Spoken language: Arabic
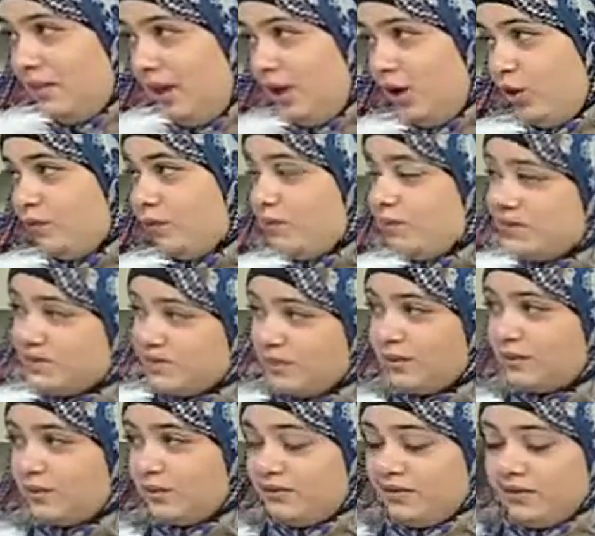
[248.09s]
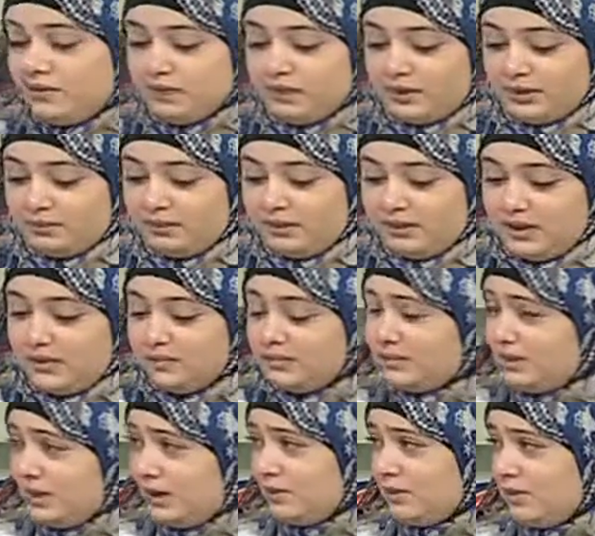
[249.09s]
معاهم بالظبط في بنات بتحب
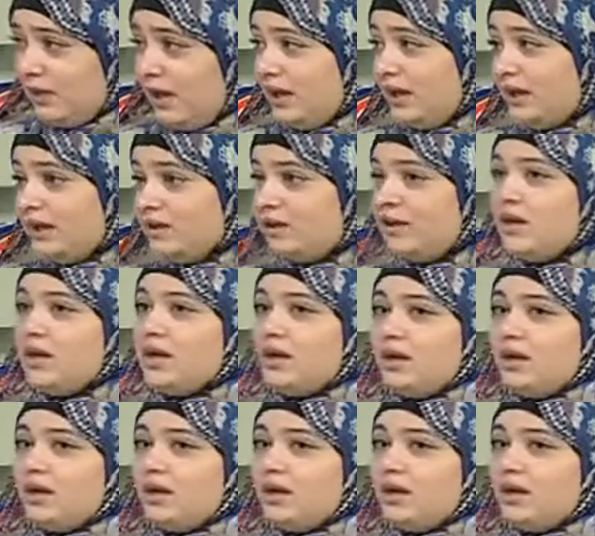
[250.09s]
تعمل الحاجه